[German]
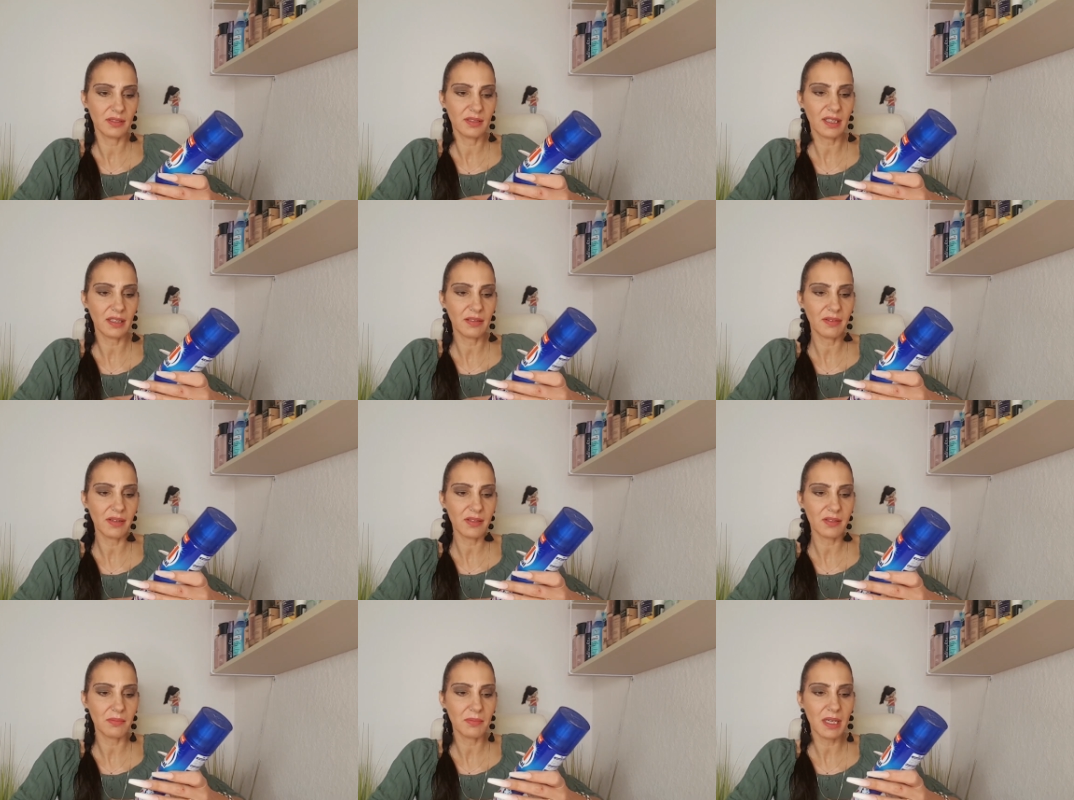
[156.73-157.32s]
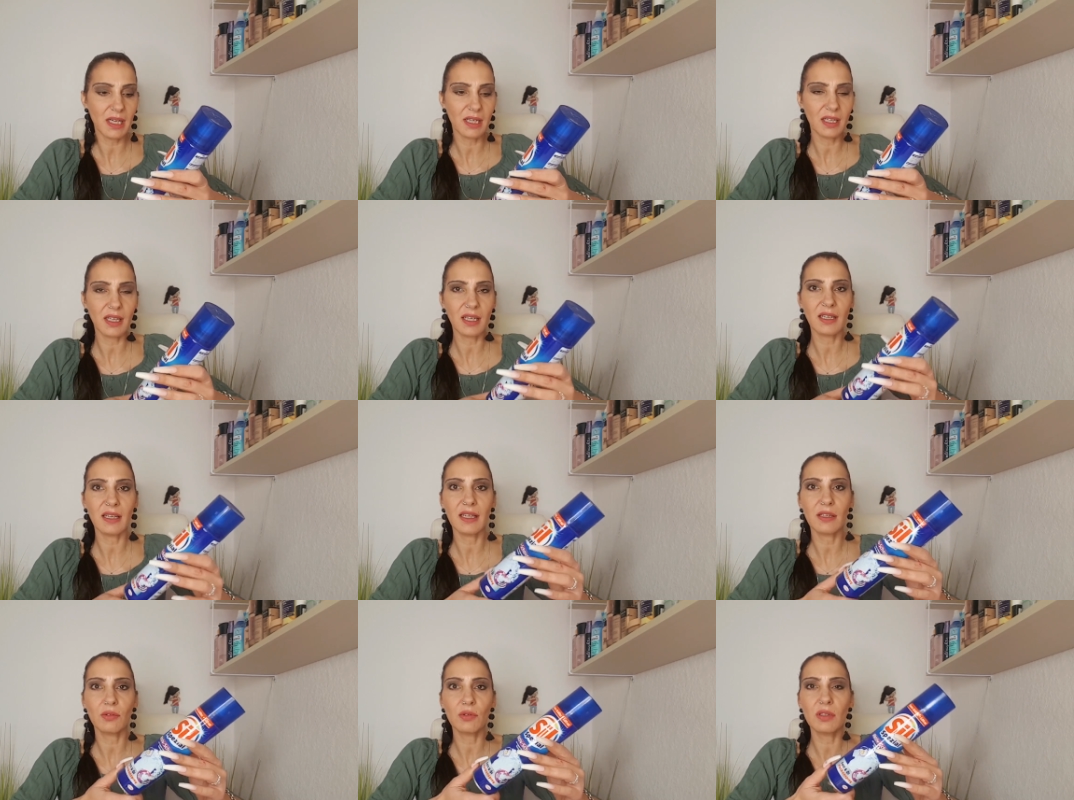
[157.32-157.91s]
teilweise mehr an der
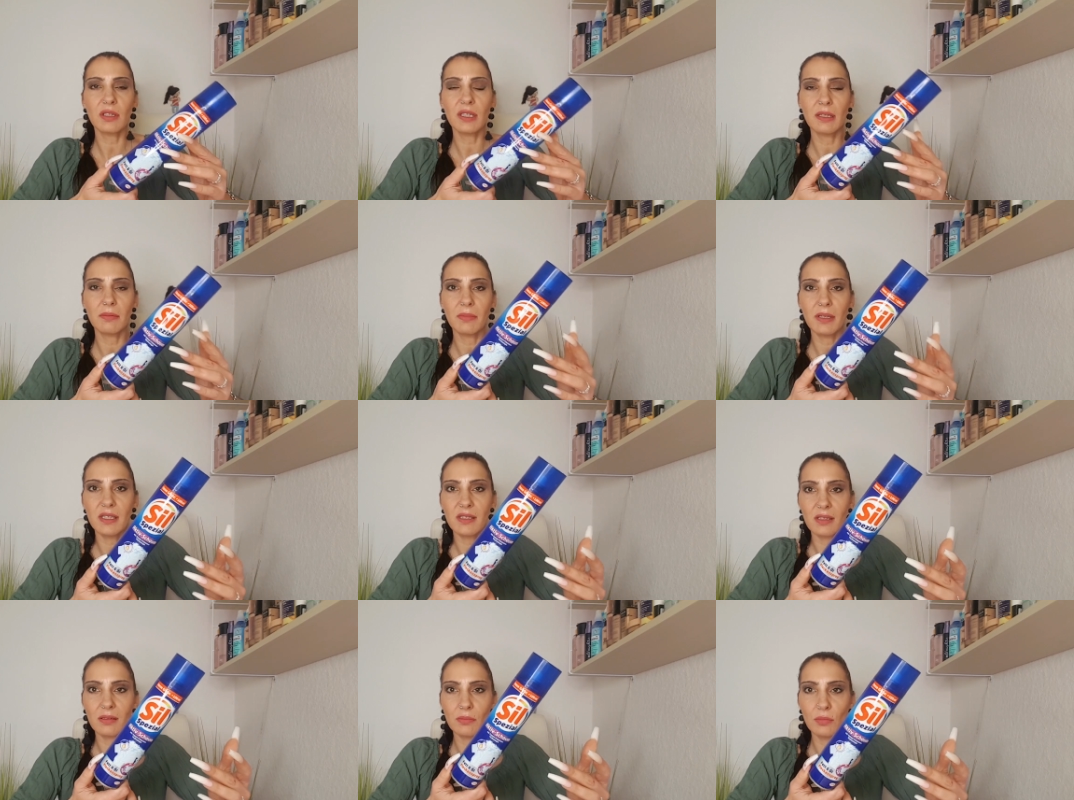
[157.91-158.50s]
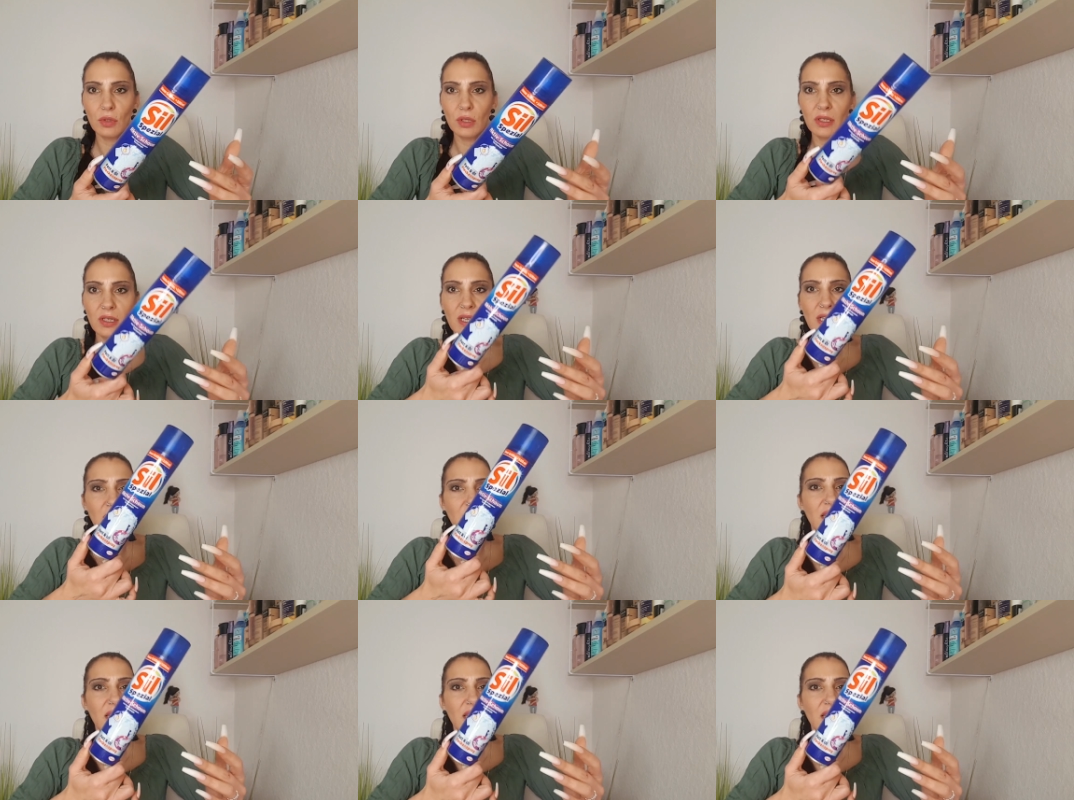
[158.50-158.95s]
Kleidung kleben als am Mund.